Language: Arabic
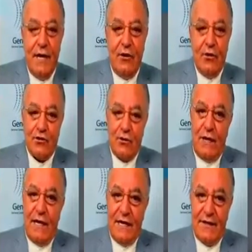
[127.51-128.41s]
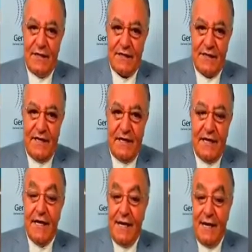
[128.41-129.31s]
الحصول على غذاء نعم.
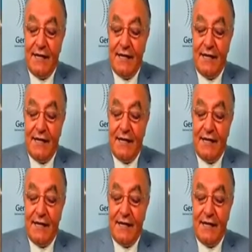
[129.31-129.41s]
صحي نعم.